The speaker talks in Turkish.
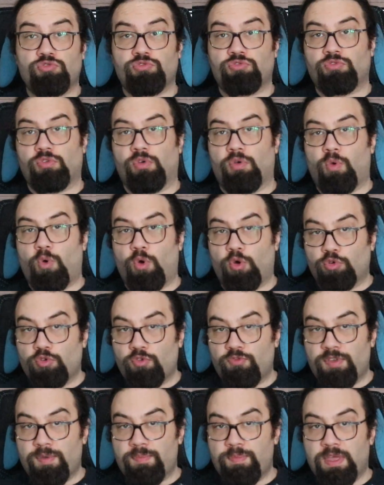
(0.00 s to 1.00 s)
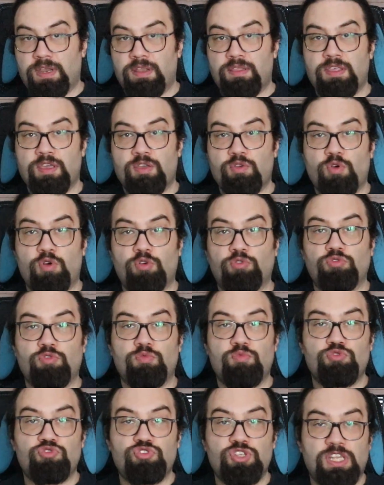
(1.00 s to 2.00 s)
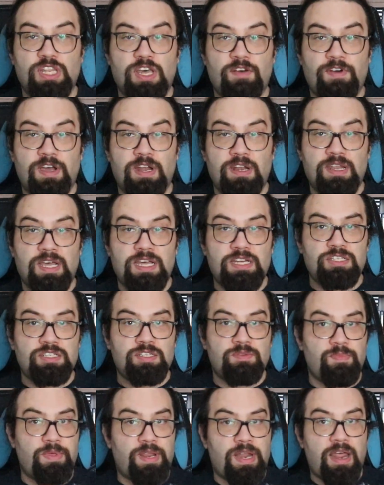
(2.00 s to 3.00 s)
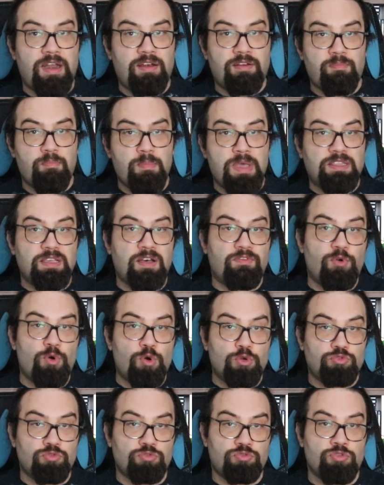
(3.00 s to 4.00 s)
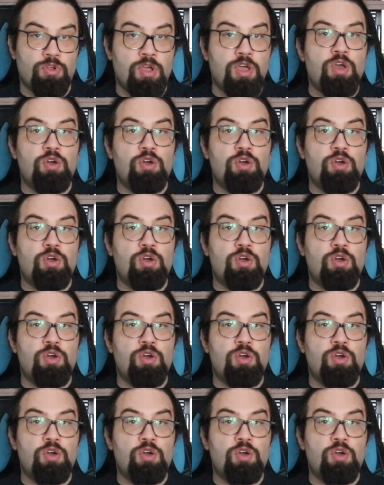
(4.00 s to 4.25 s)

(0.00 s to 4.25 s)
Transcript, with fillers: Çünkü korku filmlerinde gördüğümüz canavarlar birer metafordur.